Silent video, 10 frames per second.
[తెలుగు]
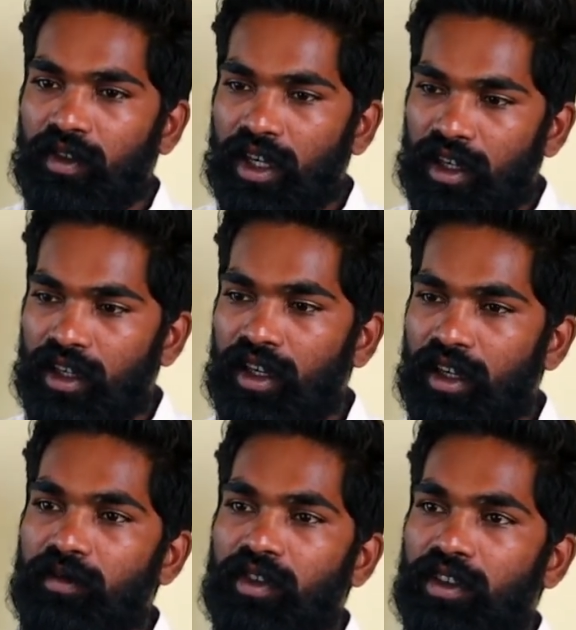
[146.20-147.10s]
ఒక అన్నను
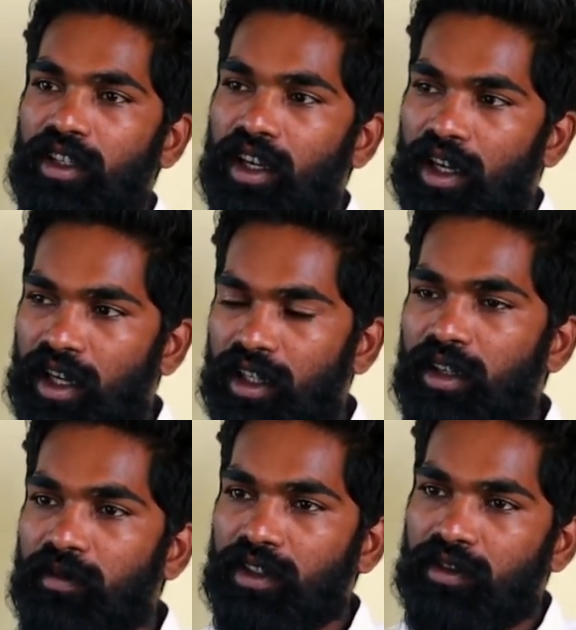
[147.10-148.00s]
నమ్ముకొని
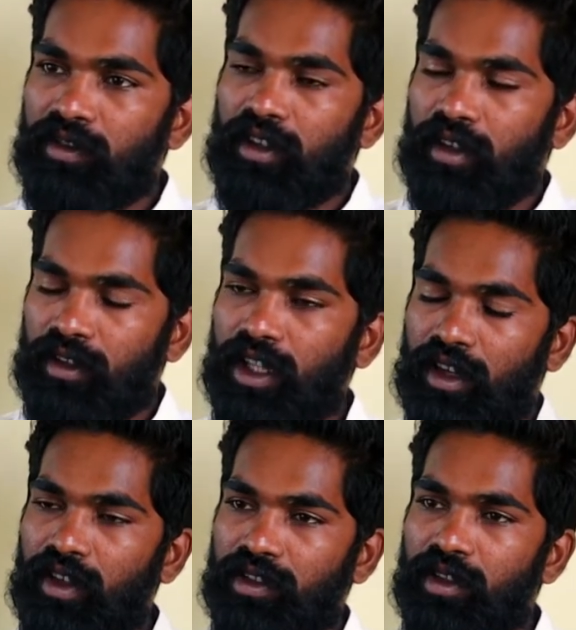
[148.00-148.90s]
ఆయనే మా
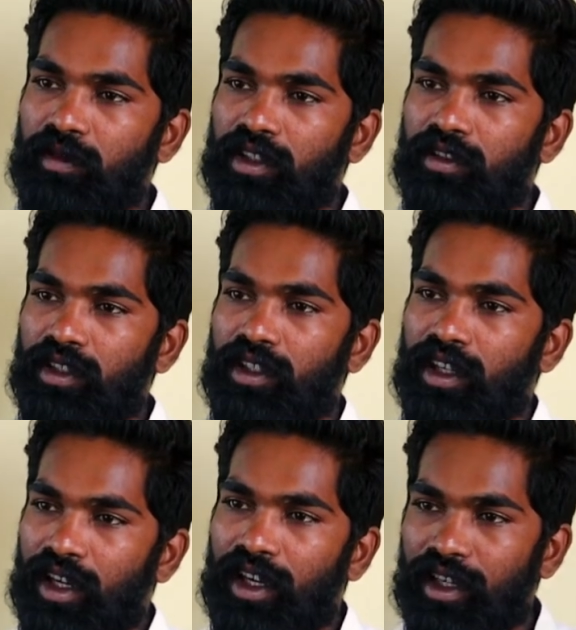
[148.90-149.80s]
సర్వస్వం అనుకుని
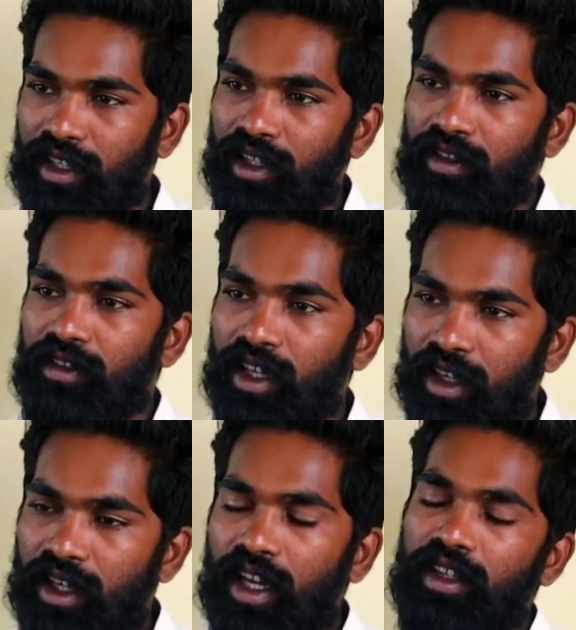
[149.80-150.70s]
ఆయన
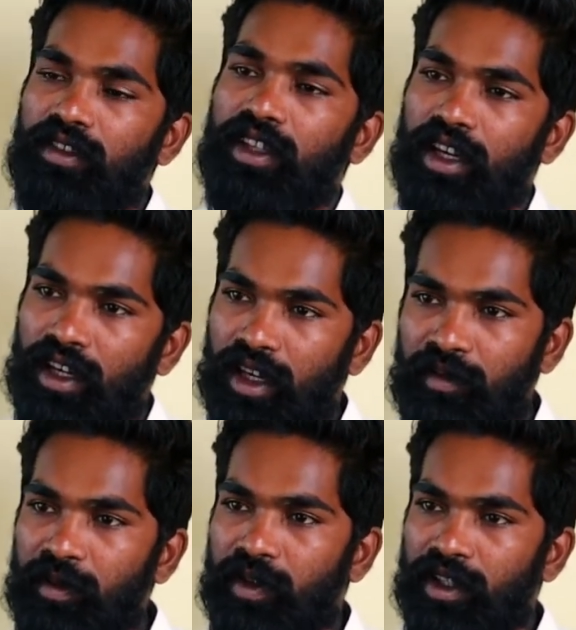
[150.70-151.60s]
ఎదుగుదలే నా ఎదుగుదలని
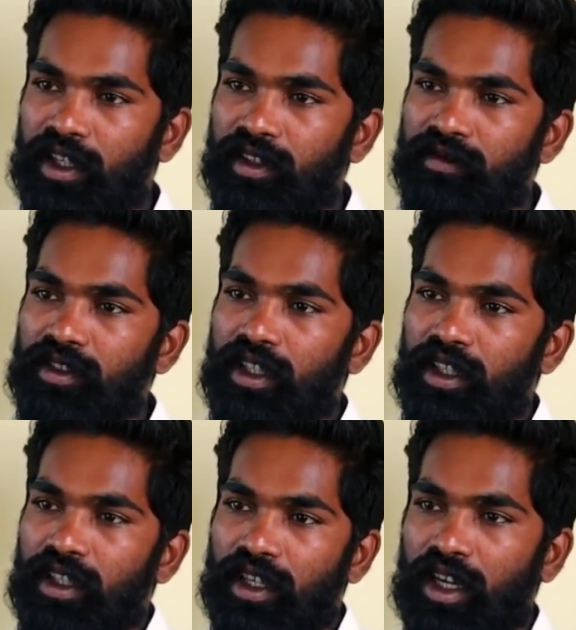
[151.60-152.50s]
నమ్మిపోయినా
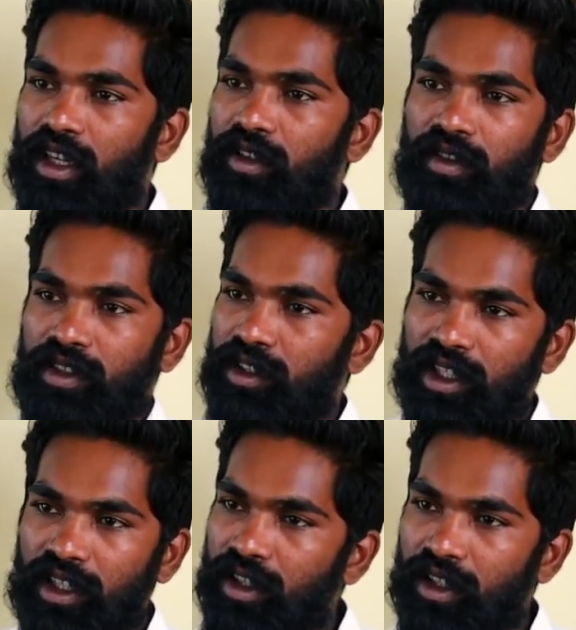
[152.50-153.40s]
నాకంటూ ఒక
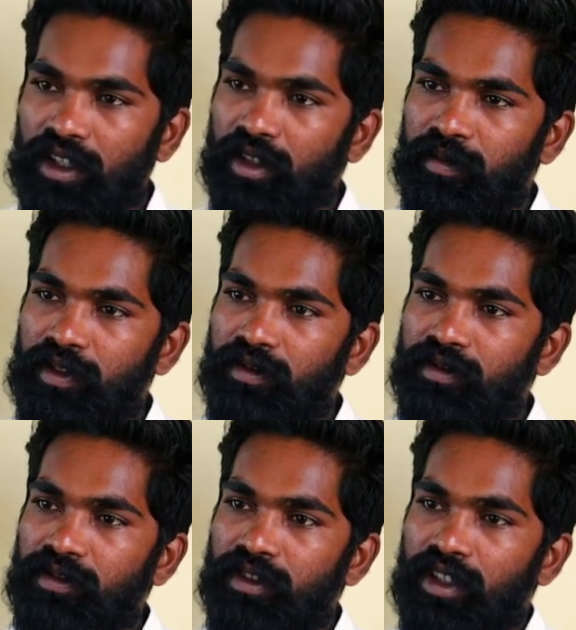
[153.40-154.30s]
సిద్ధాంతం లేదు అప్పుడు
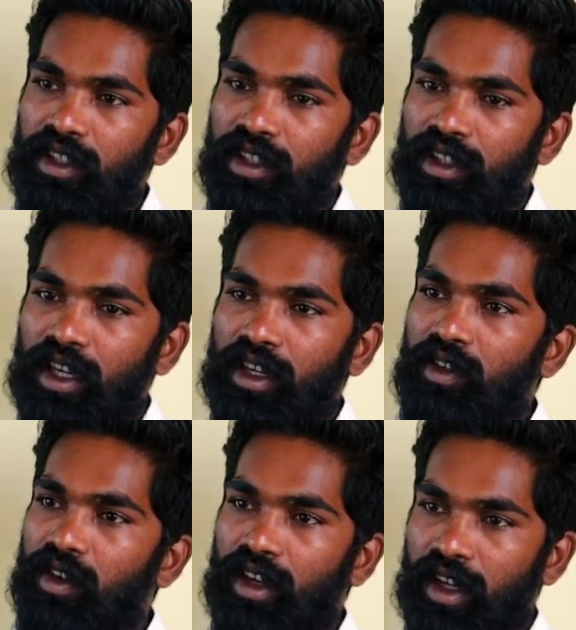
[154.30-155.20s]

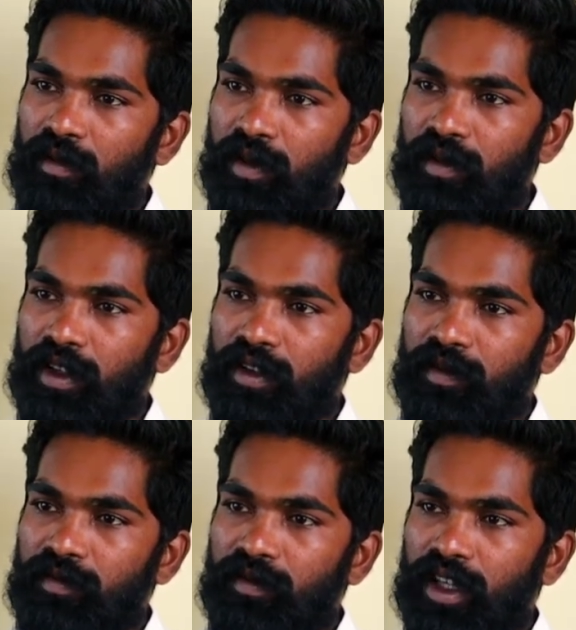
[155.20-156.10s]
నాకంటూ ఒక గమ్యం లేదు
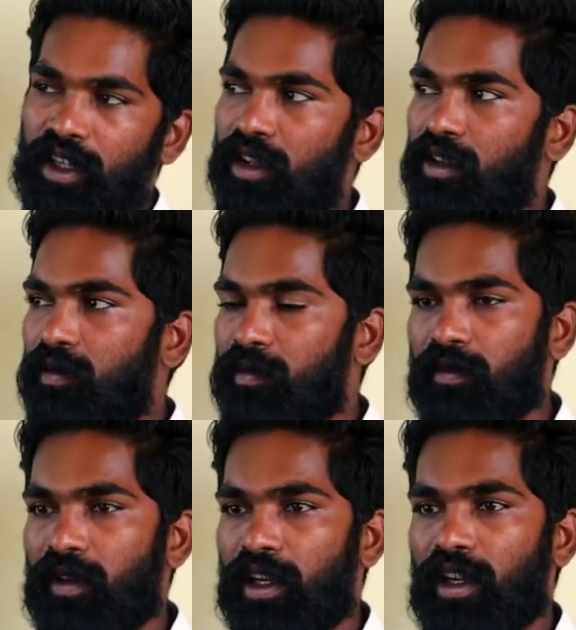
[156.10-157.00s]
నేను ఇది
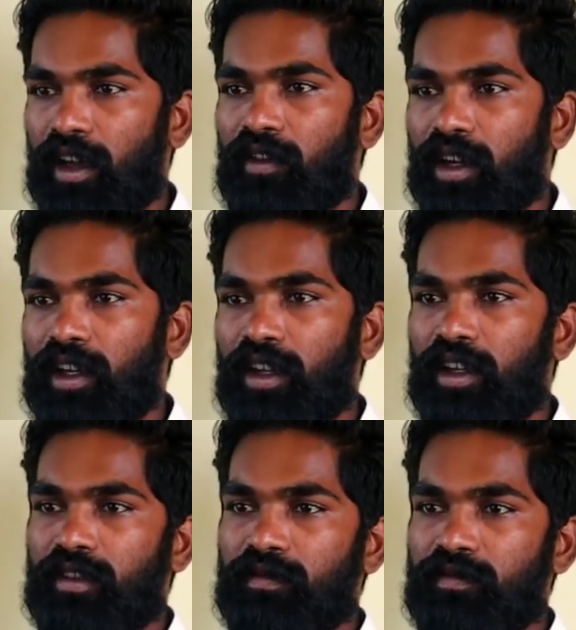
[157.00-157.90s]
నేను ఇలా అవ్వాలా
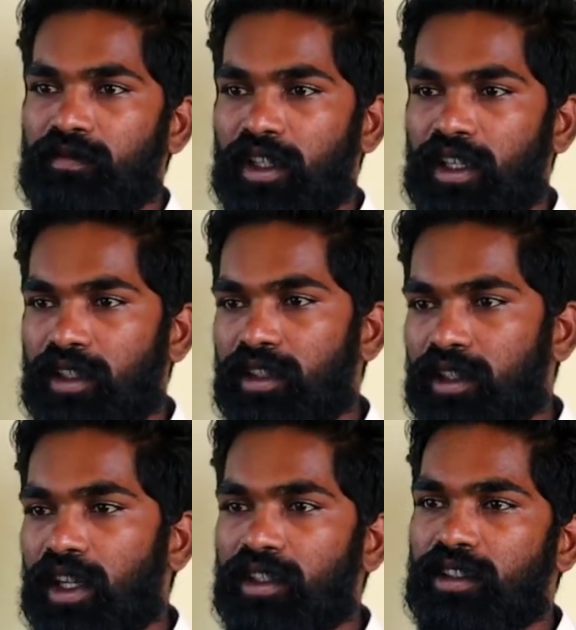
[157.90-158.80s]
నేను ఇది
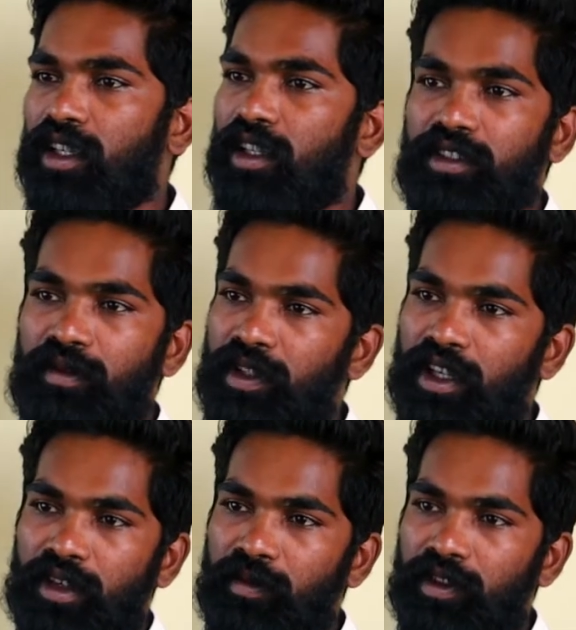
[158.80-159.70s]
సాధించాలని చెప్పి
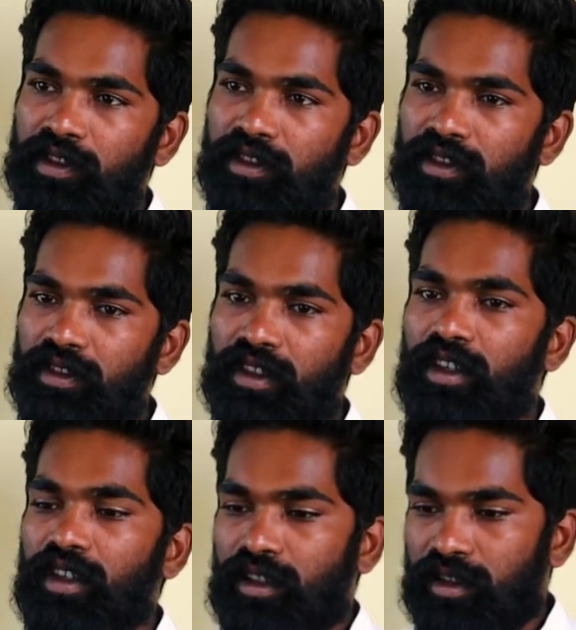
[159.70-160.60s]
లేకపోయింది
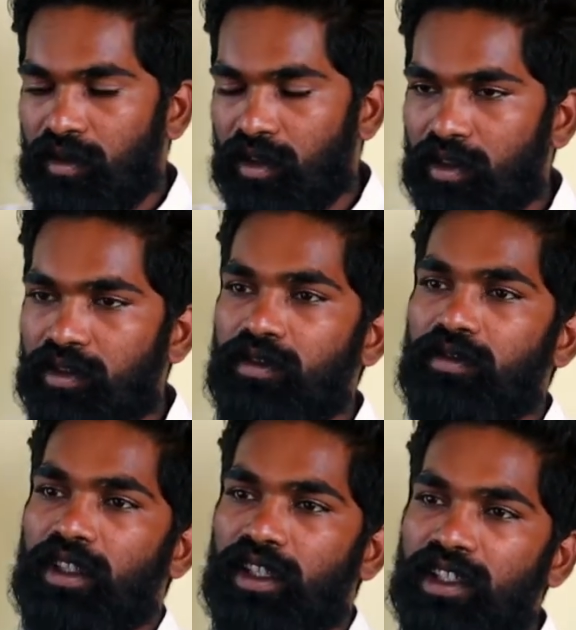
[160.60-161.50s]
ఒకరోజు
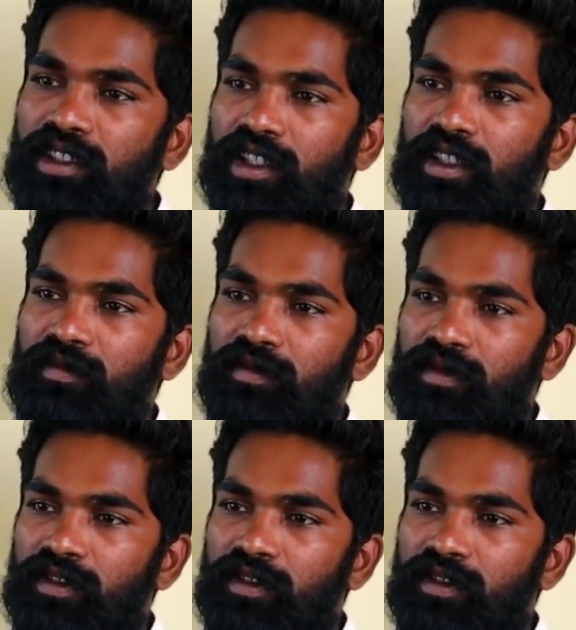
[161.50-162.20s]
రియలైజ్ అయినాం